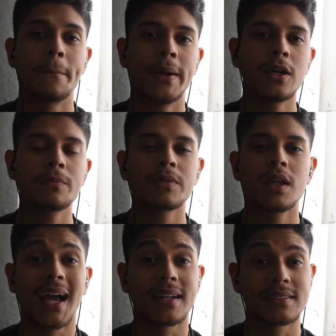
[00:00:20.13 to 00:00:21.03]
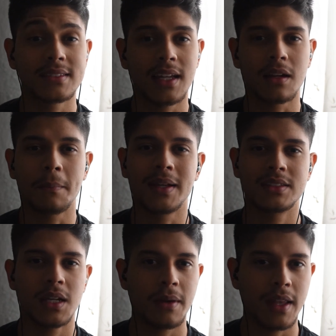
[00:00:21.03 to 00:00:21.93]
Pero para hacer
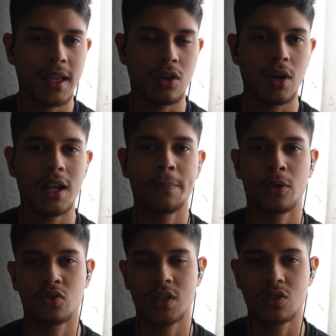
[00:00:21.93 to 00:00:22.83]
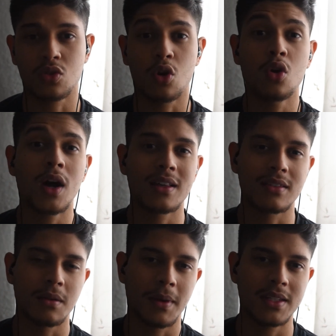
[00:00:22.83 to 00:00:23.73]
más llevadero el proceso o
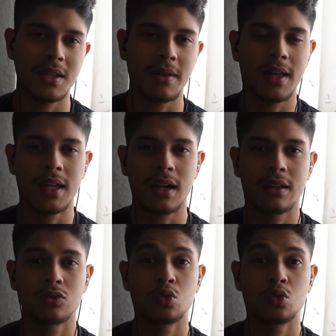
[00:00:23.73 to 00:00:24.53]
hacer más llevadera